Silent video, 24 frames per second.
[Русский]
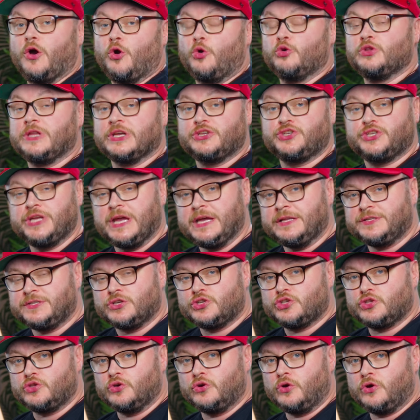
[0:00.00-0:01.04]
Уточняется,
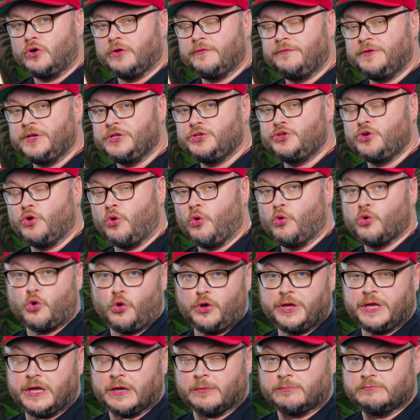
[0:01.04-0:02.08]
что
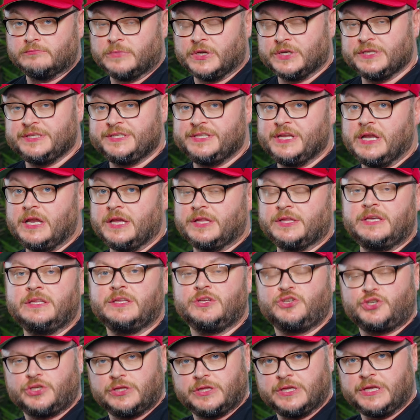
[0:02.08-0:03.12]
видеоуроки разделены
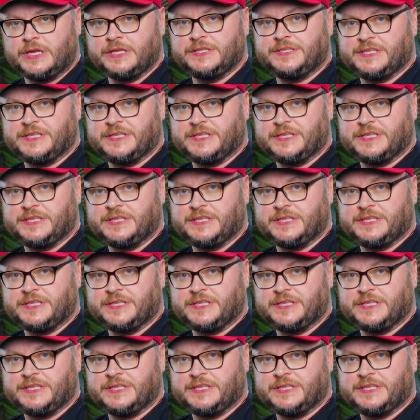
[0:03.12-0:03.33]
на четыре